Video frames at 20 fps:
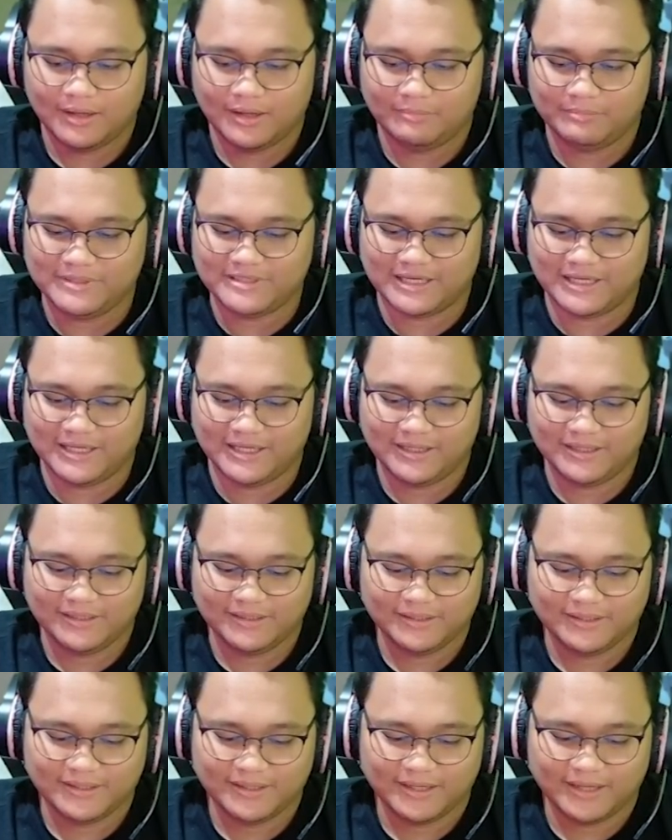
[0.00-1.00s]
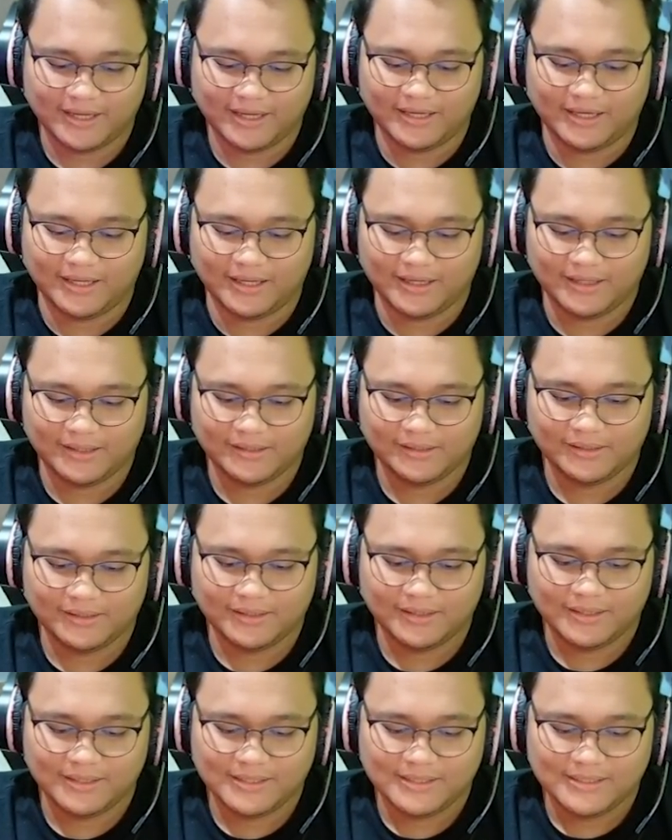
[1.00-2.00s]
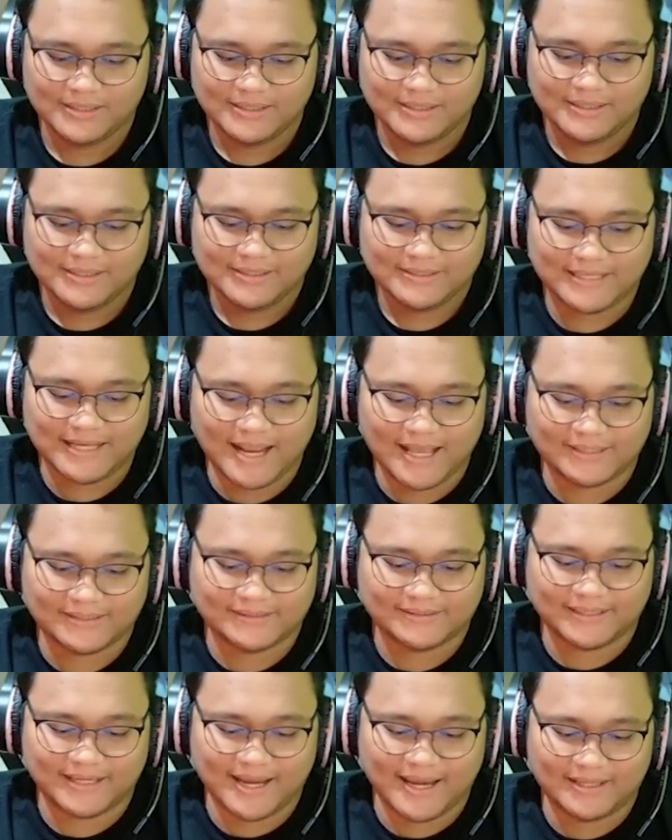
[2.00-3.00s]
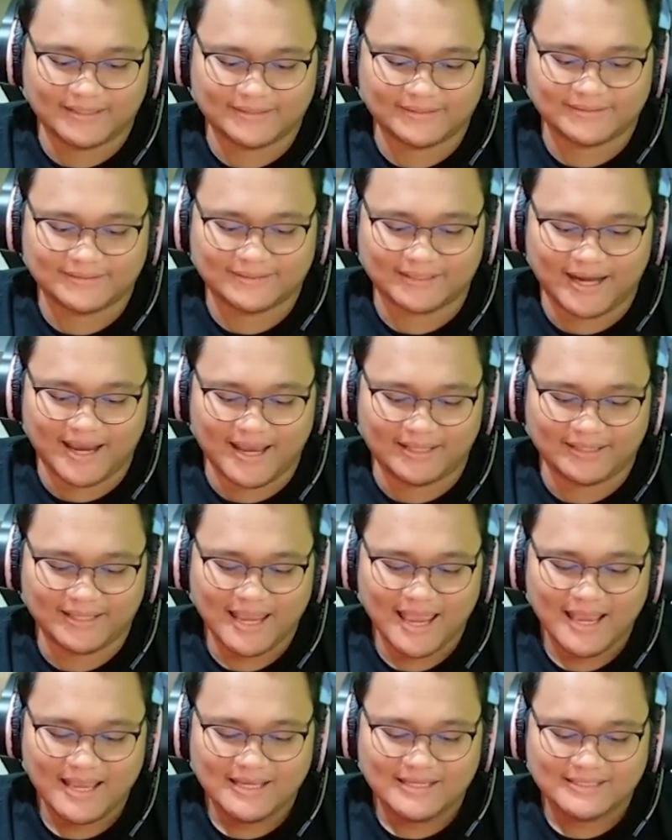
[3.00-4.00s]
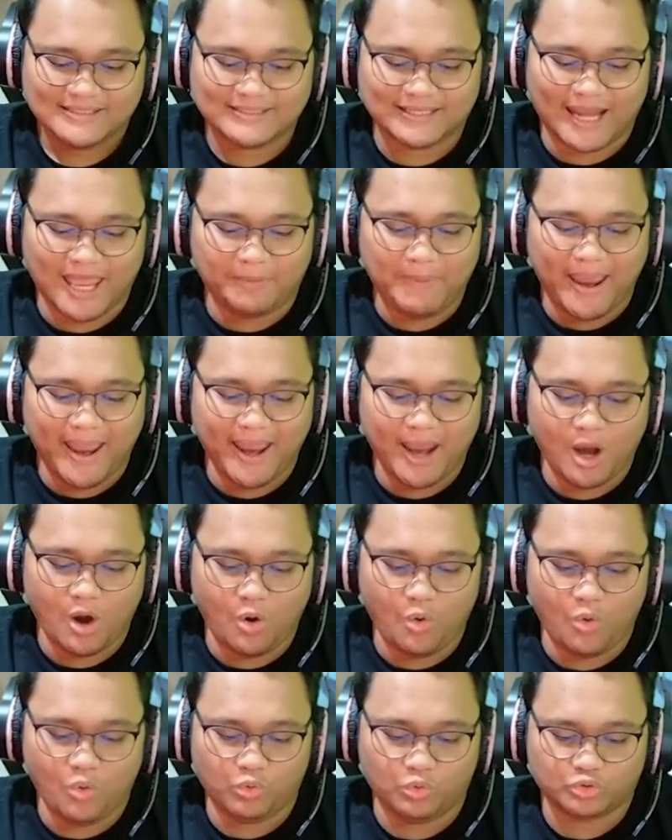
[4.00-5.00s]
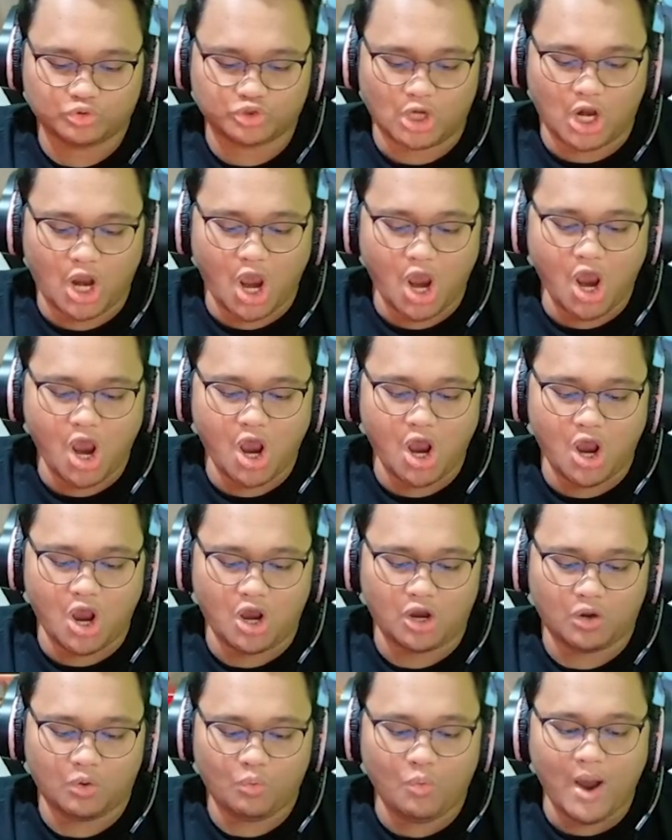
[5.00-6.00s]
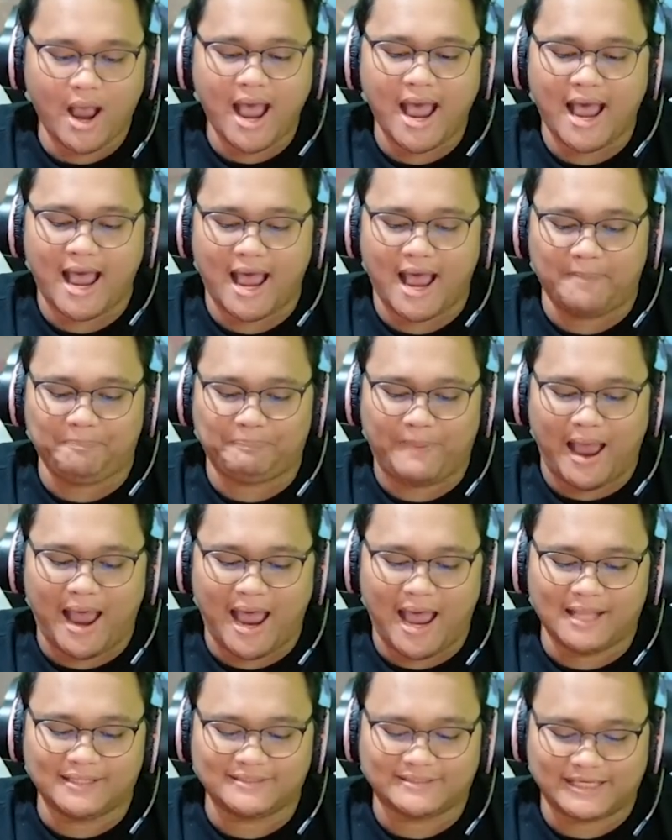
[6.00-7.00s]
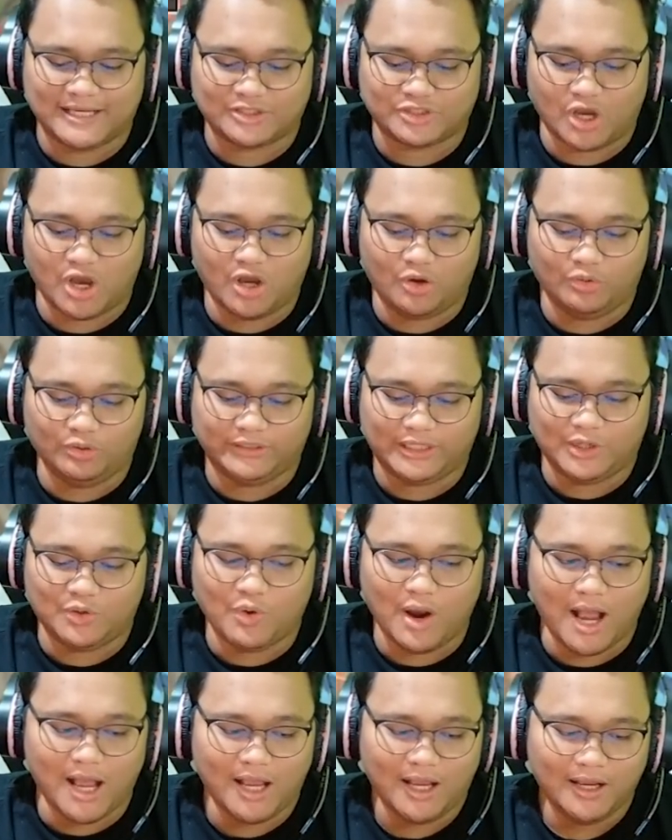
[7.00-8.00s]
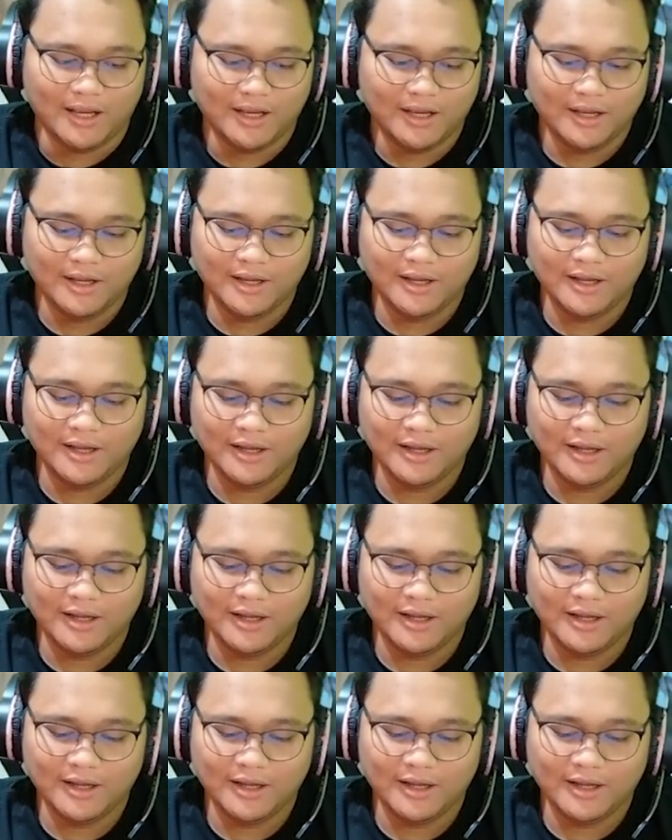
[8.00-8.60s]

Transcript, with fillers: di sini End lah serat serat serat selebel celok wah apaan sih cok ulti gua lol